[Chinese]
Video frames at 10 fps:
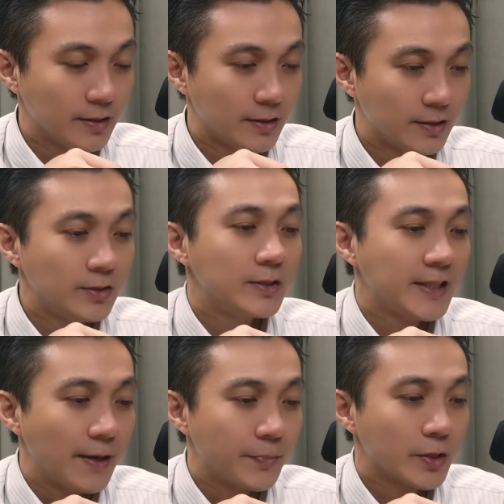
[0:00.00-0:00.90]
事
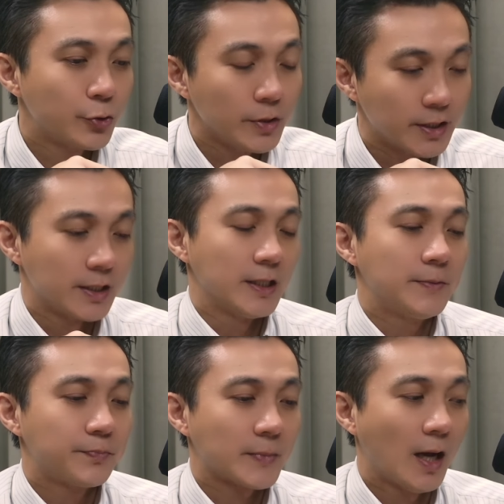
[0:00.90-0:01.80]
件讯
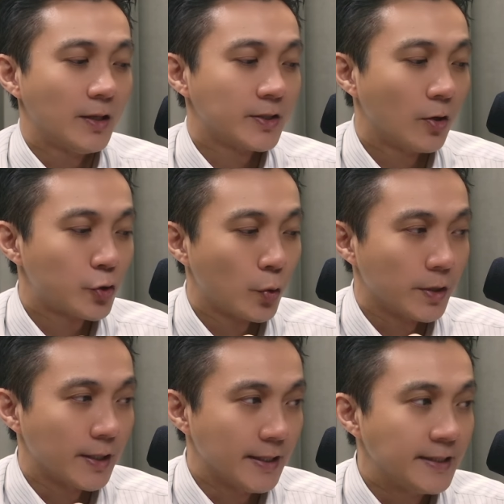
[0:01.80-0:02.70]
息啊，交错
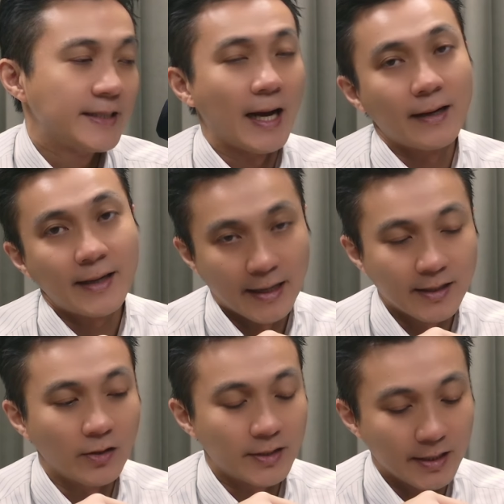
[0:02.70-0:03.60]
的影响干
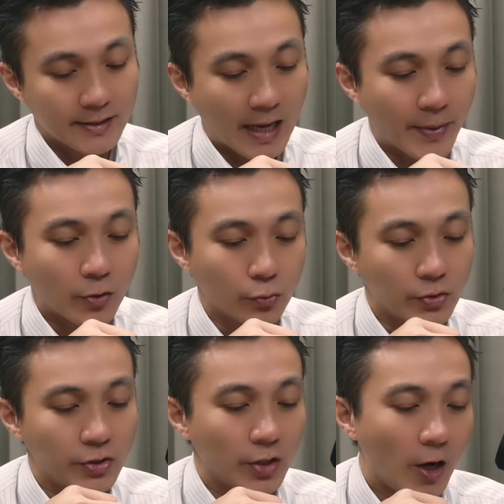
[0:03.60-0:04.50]
扰整个台北股
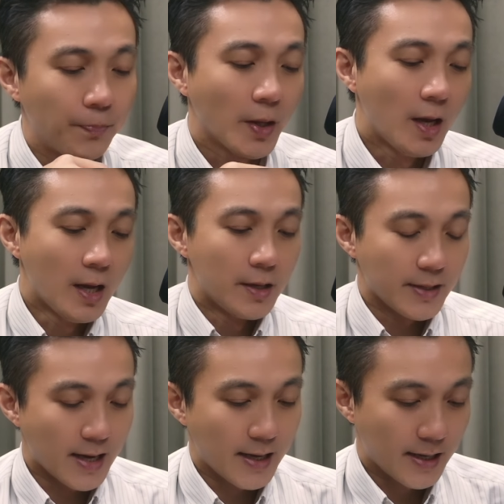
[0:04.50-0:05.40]
市哦。
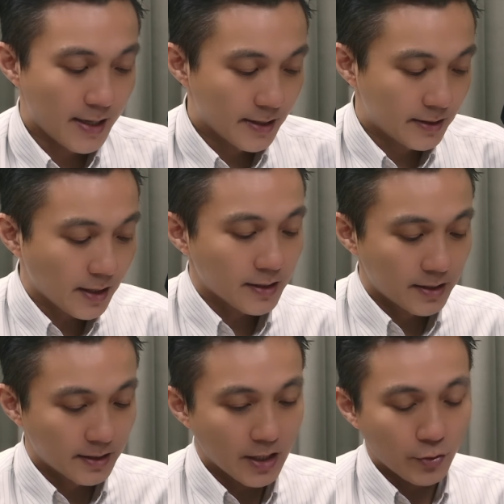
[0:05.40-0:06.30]
那这个
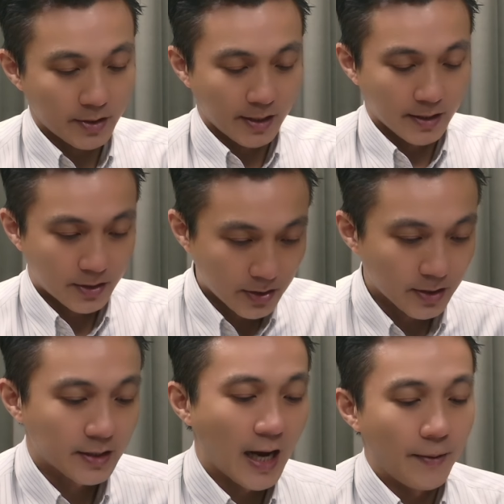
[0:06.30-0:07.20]
是针对整个
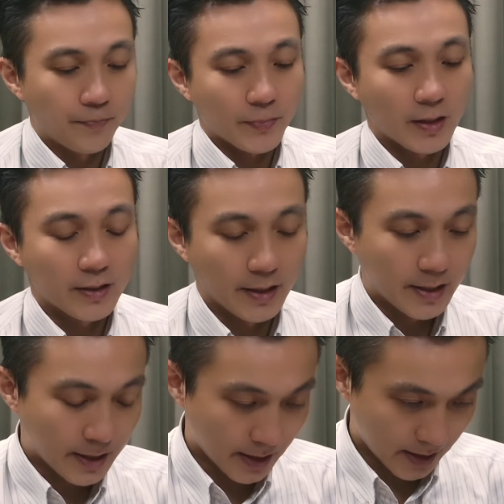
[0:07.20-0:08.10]
市场的
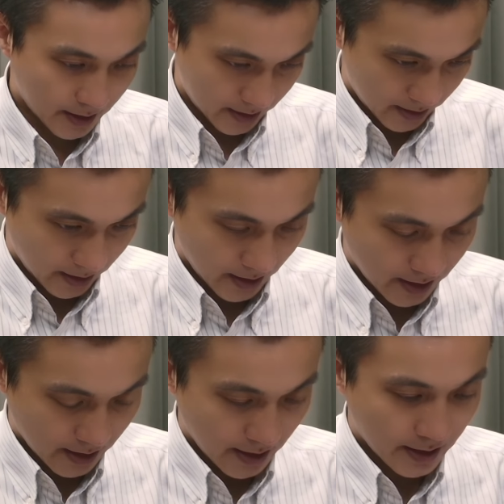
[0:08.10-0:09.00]
一个一
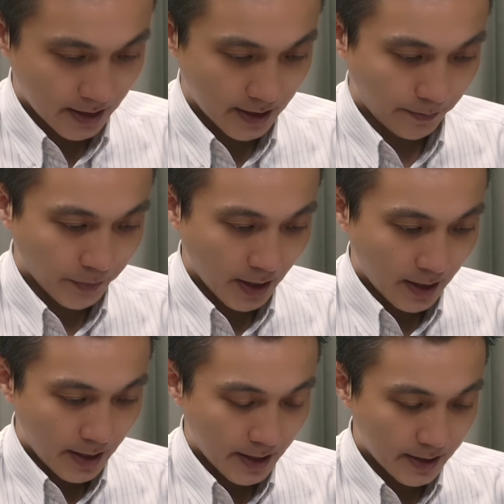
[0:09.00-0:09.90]
个一个
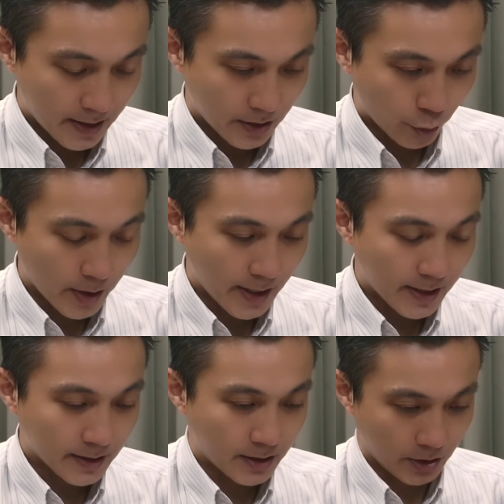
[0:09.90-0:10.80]
一个所谓的一
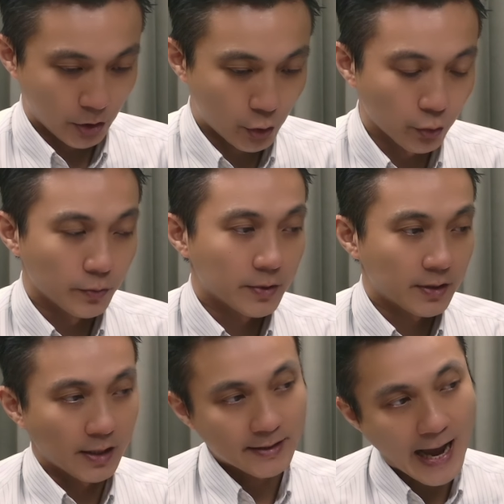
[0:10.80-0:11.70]
个指数，
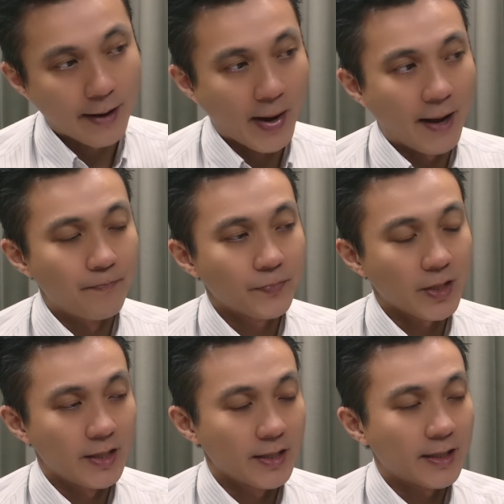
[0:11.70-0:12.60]
整个大盘
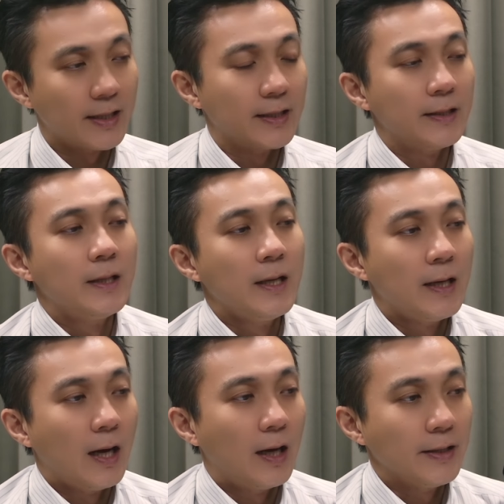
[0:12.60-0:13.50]
的一个
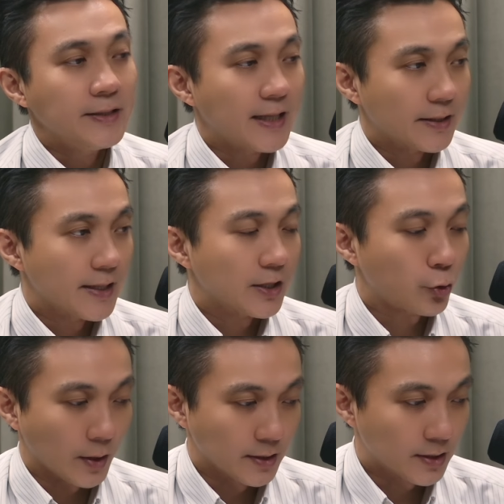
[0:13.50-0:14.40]
啊影响的一个
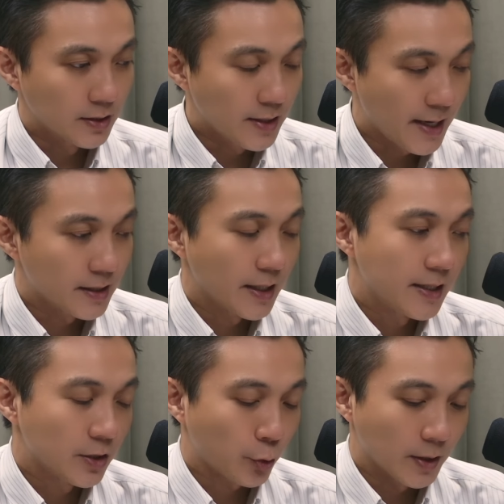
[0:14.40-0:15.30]
短时内的
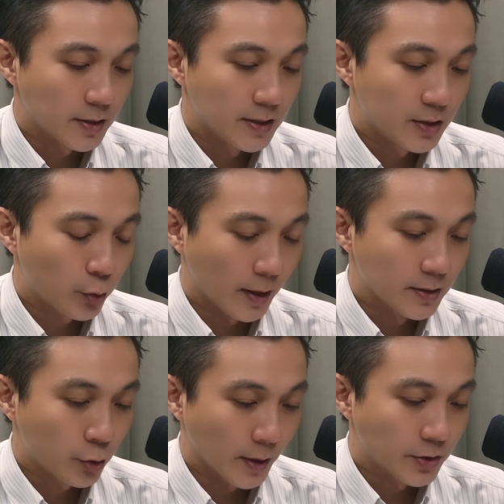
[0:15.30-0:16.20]
一个短时短
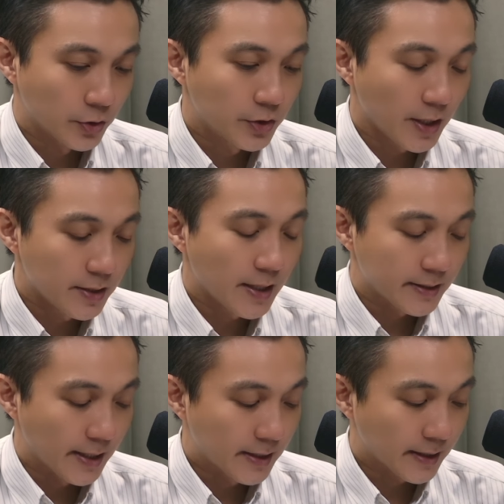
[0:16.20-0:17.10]
短时间内的一个